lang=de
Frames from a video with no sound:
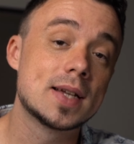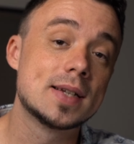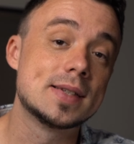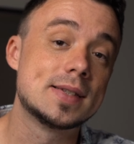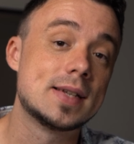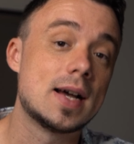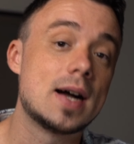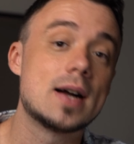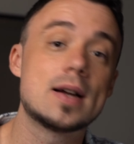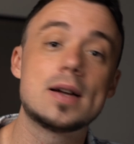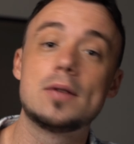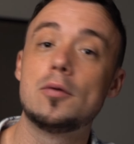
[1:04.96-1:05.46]

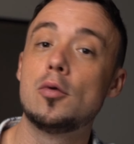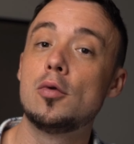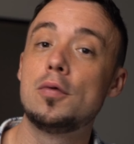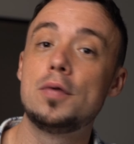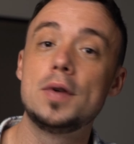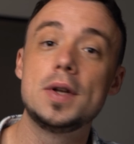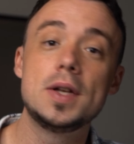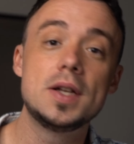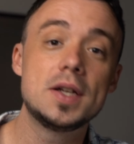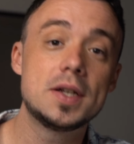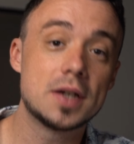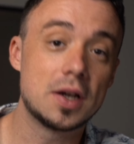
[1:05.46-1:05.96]
sagen, wo
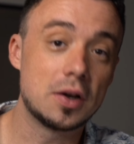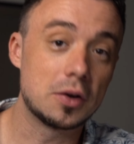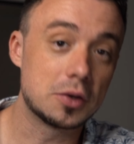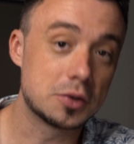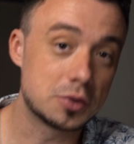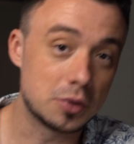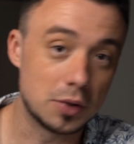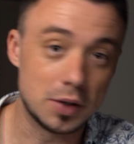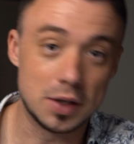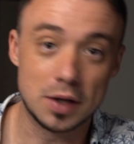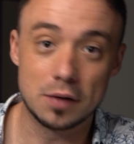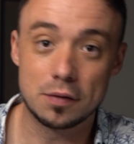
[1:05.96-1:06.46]
finde ich denn noch
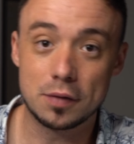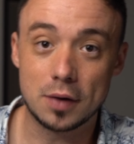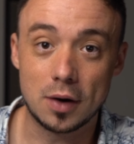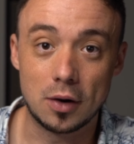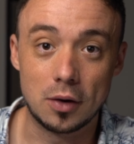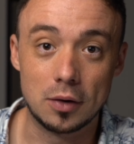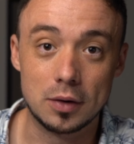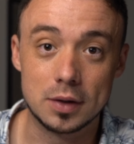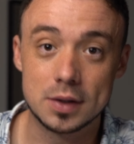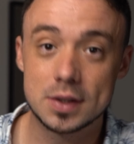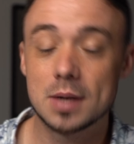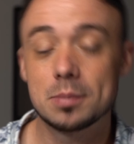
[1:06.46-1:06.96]
solche
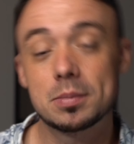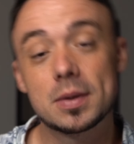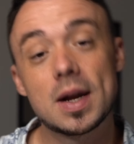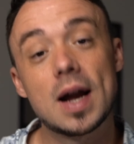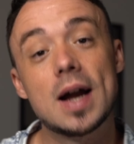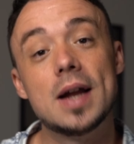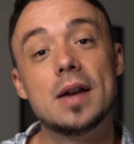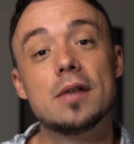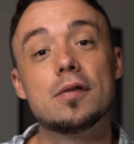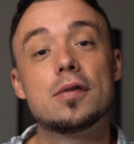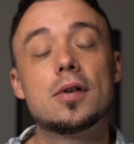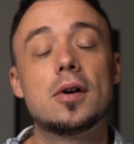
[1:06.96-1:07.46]
Frauen? Es gibt
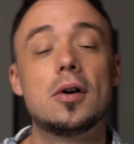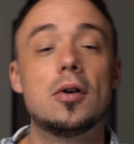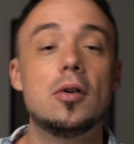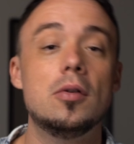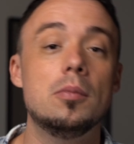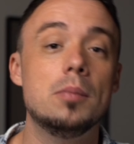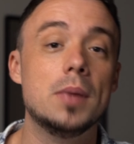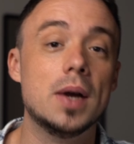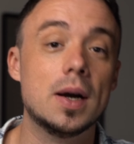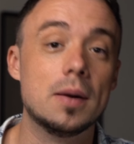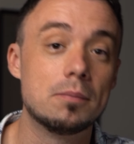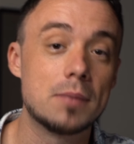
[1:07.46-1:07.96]
keine
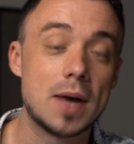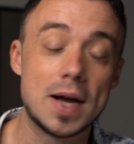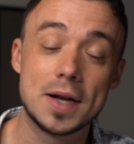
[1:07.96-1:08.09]
Frauen mehr.